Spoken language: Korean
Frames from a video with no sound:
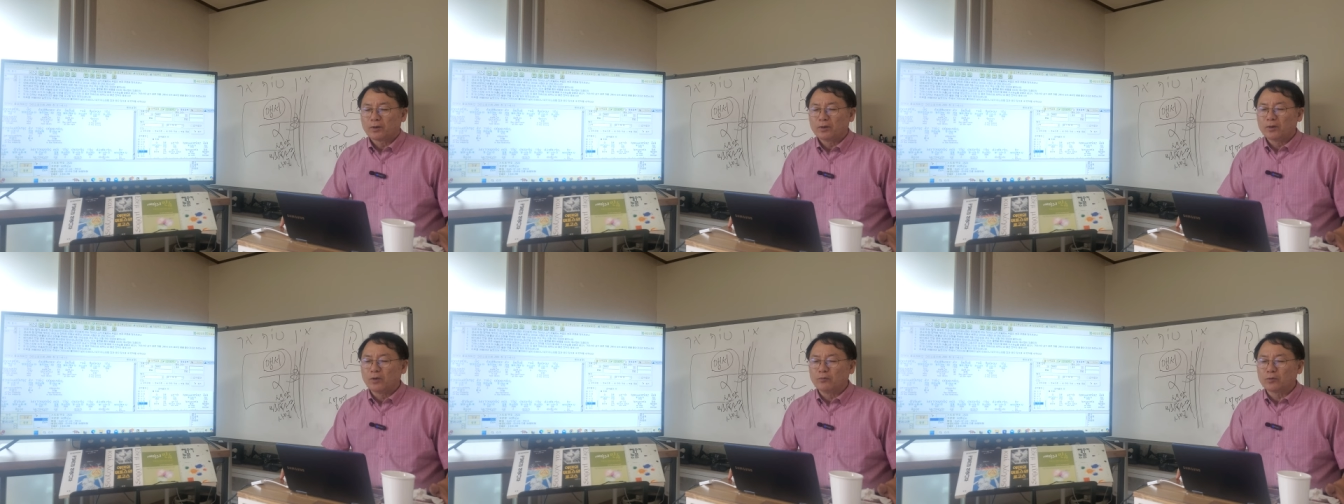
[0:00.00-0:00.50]

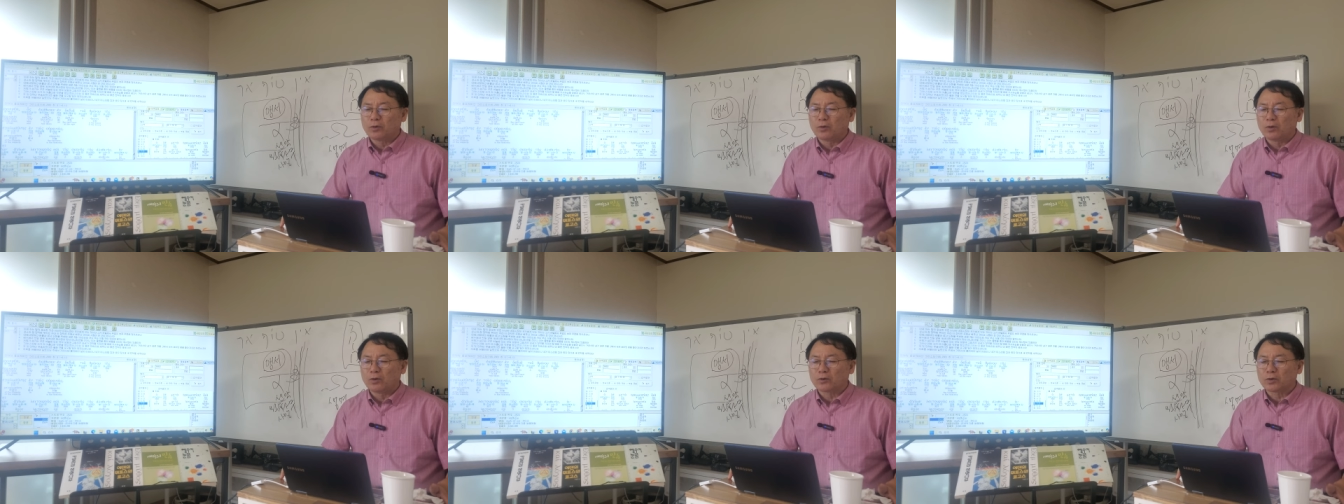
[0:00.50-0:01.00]

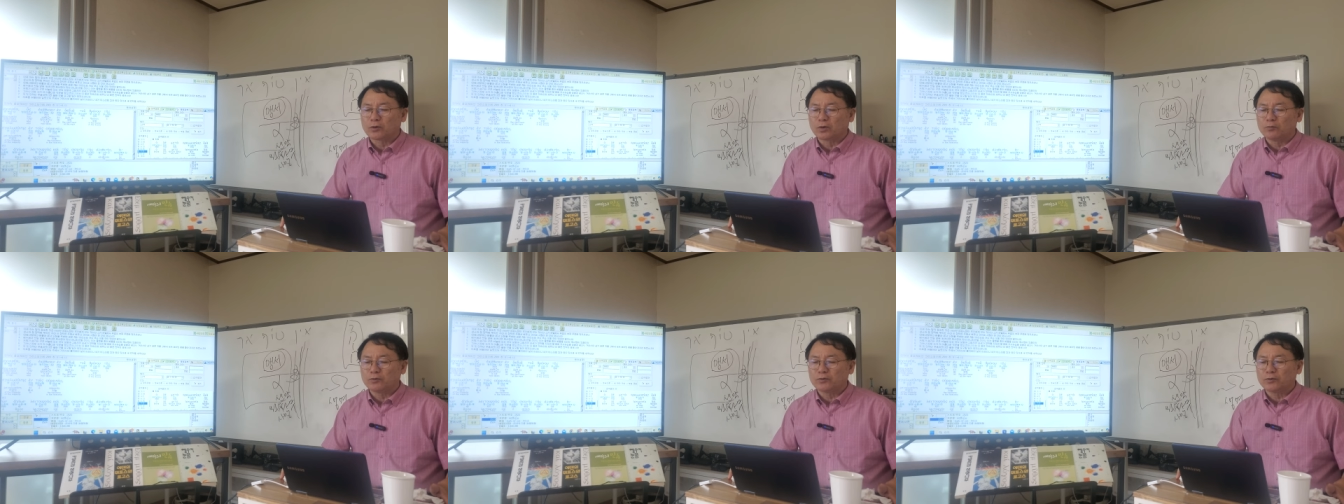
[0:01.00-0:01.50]
이러므로
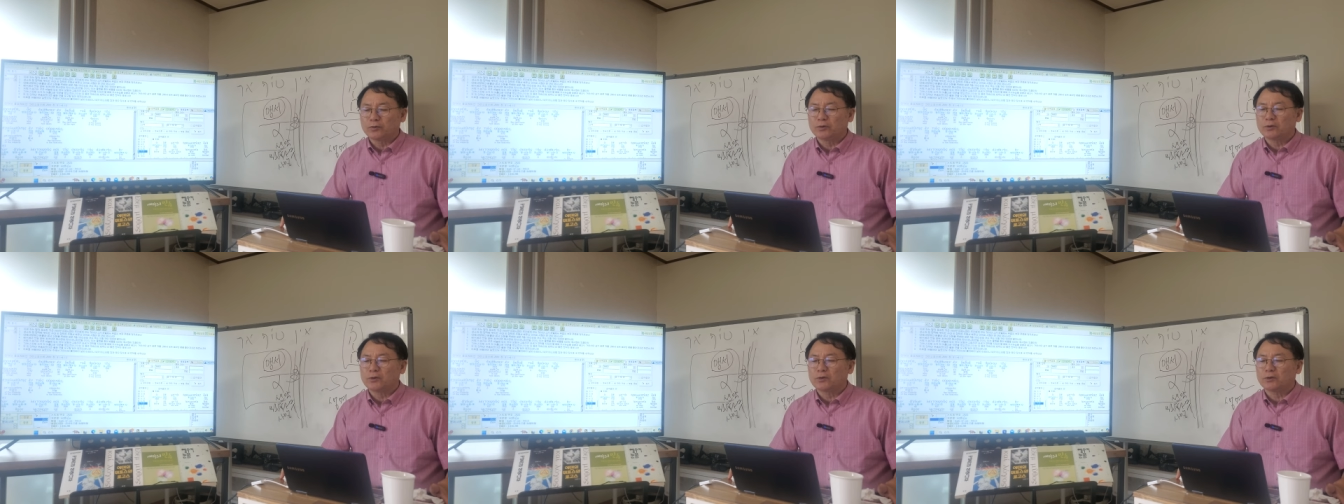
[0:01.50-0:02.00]
저도 무슨
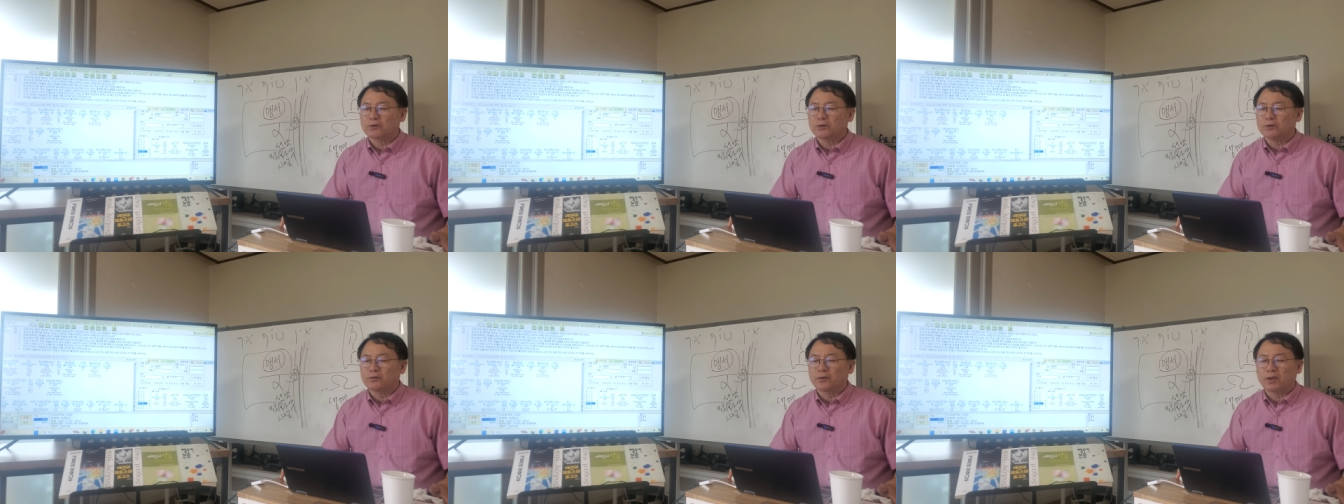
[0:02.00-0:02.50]
드릴 것이
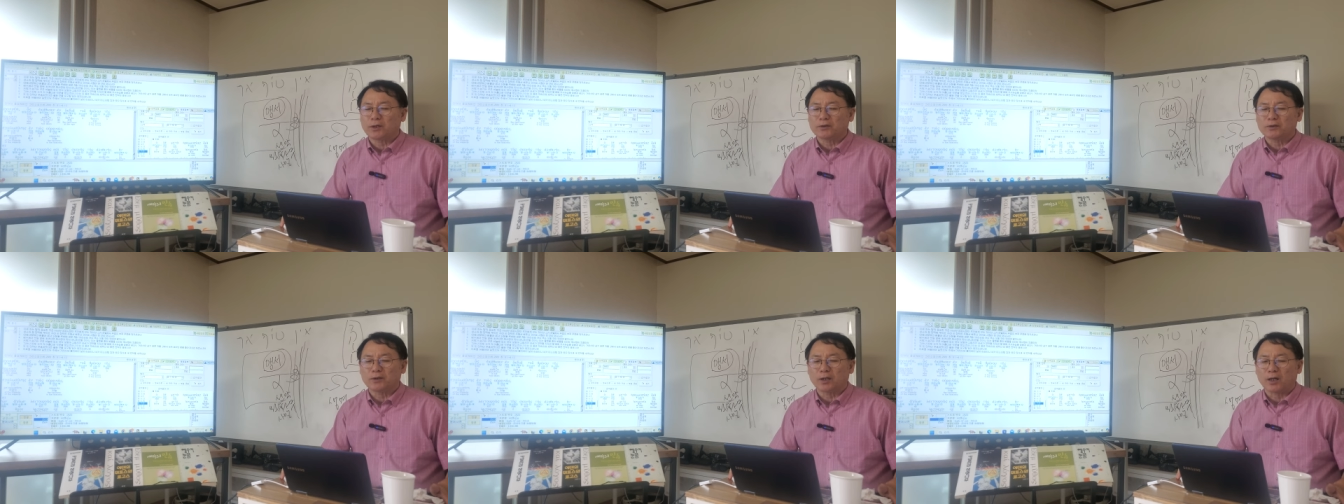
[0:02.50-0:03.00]
있어야
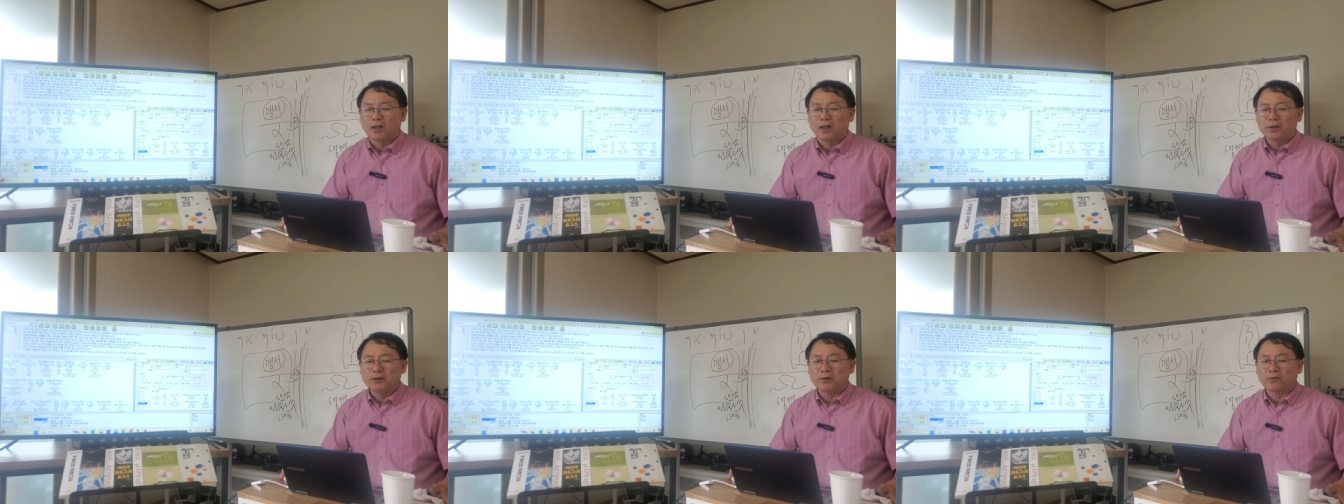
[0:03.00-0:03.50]
할지니라
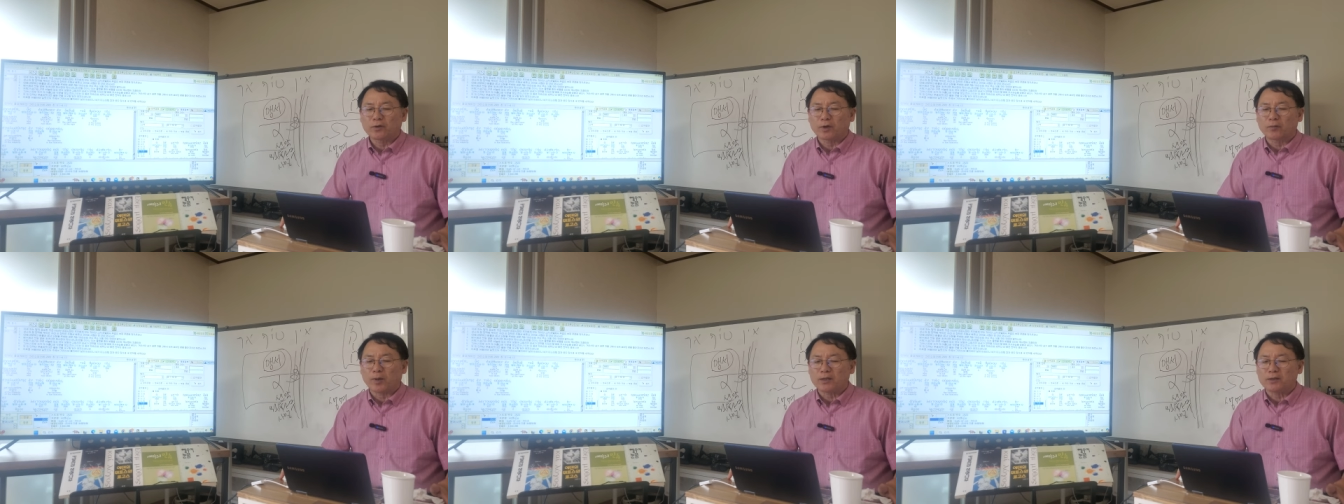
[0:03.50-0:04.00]

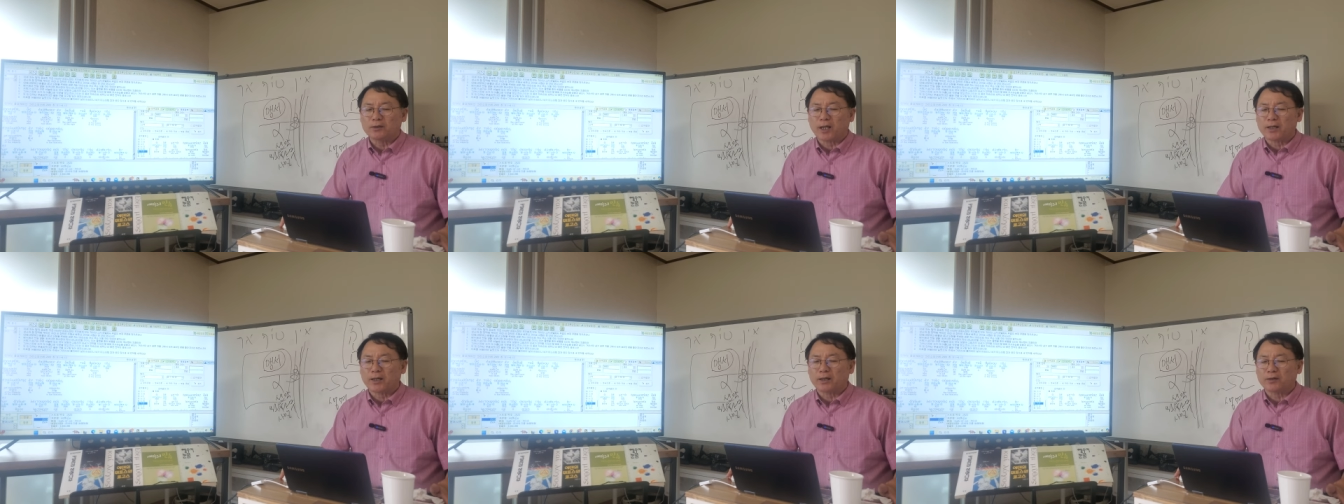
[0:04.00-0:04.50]
예수께서 만일
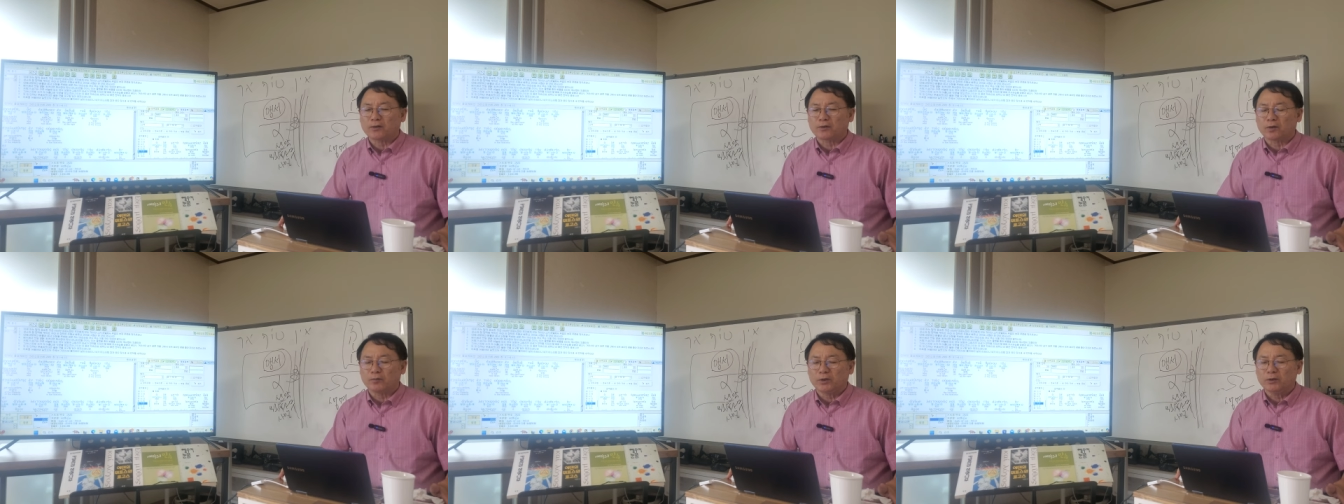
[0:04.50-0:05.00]
땅에
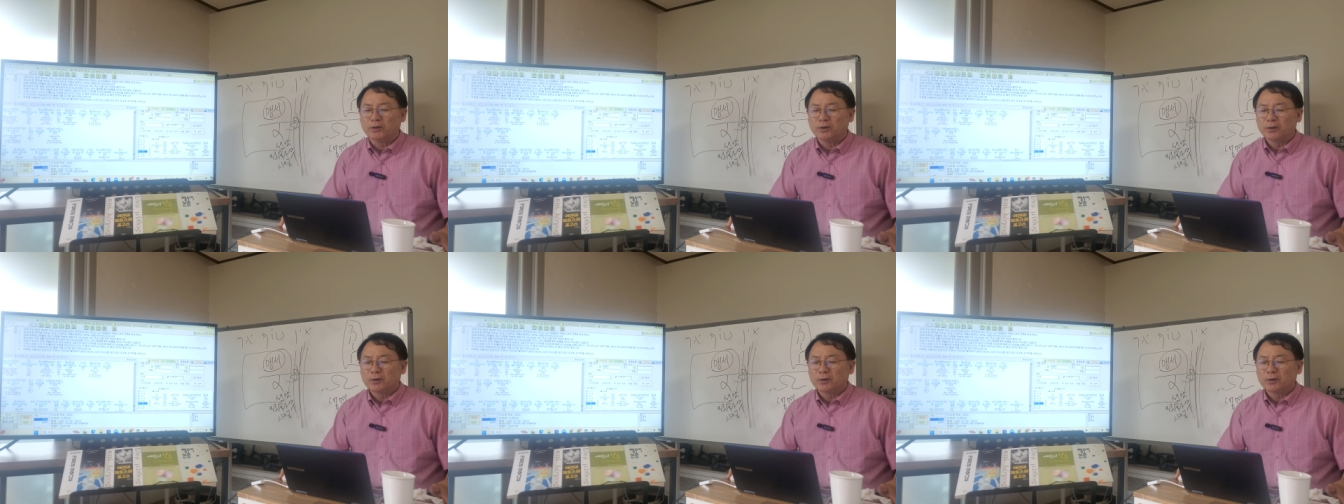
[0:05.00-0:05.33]
계셨다면